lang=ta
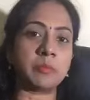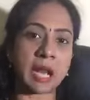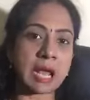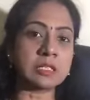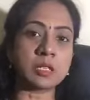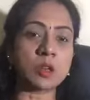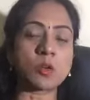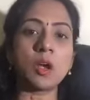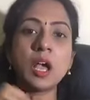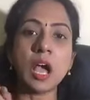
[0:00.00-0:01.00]
பிராண்ட்ஸ்ல
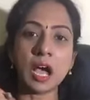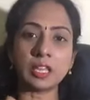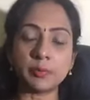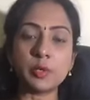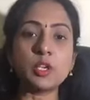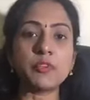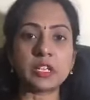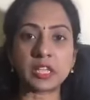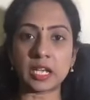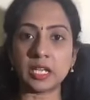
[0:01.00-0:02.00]
இருக்கும் அந்த
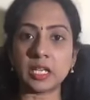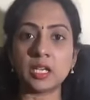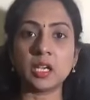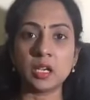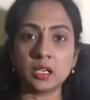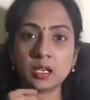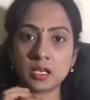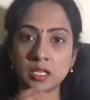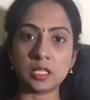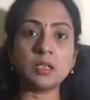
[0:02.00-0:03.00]
பியூரிஃபையர் தண்ணி
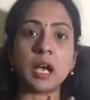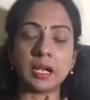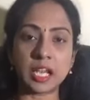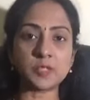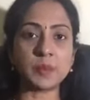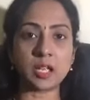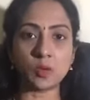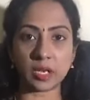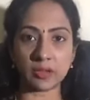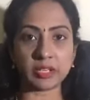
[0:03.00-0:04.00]
இது அட்டாச்
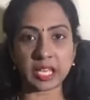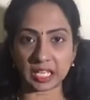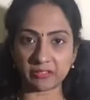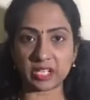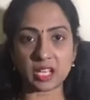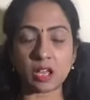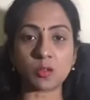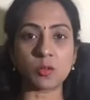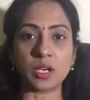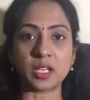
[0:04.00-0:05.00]
பண்ணாத ஒரே வீடு எங்க வீடு தான்
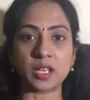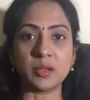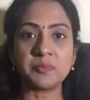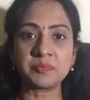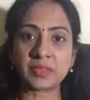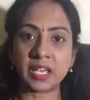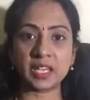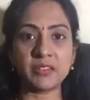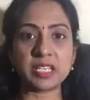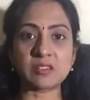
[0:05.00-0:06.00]
இருக்கும்னு நினைக்கிறேன்
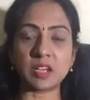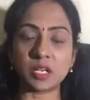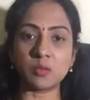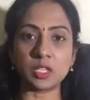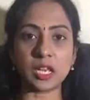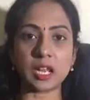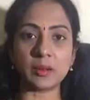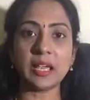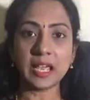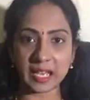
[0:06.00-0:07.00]
எங்க வீட்டுக்கு வரும்போதுல
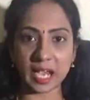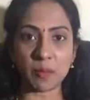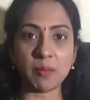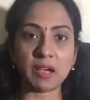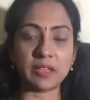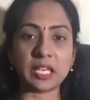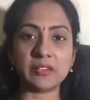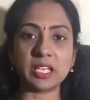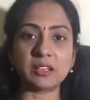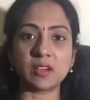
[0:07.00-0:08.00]
எல்லாரும் எங்க அம்மாவே
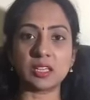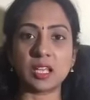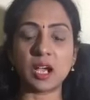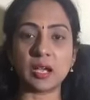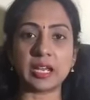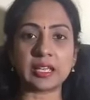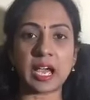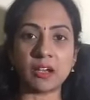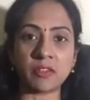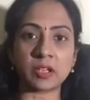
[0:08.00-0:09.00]
எங்க வீட்டுக்கு வந்தா
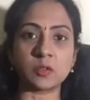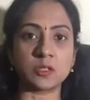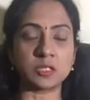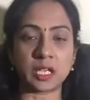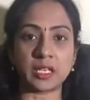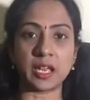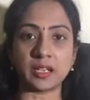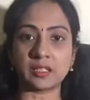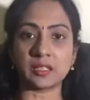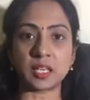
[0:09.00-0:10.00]
எனக்கு கேன் வாங்கி கொடுத்துரு தனியா
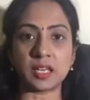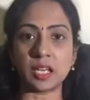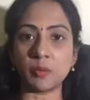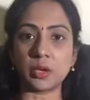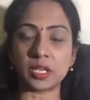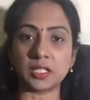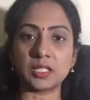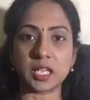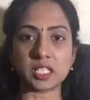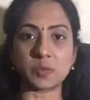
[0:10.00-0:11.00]
எனக்கு இந்த தண்ணியெல்லாம்
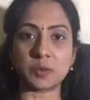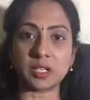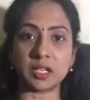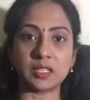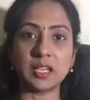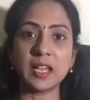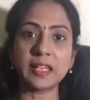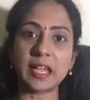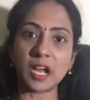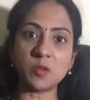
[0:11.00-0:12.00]
பிடிக்காது டேஸ்ட் பிடிக்காது
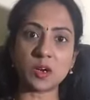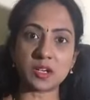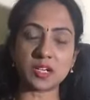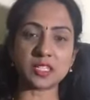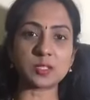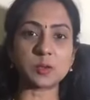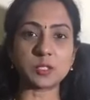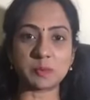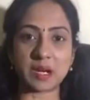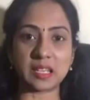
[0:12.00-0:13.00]
கேன் வாட்டர் டேஸ்ட்
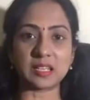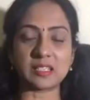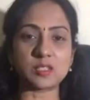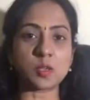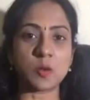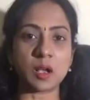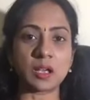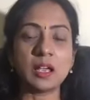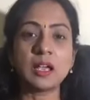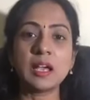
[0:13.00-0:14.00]
குடிச்சு பழகிடுச்சுன்னு சொல்லுவாங்க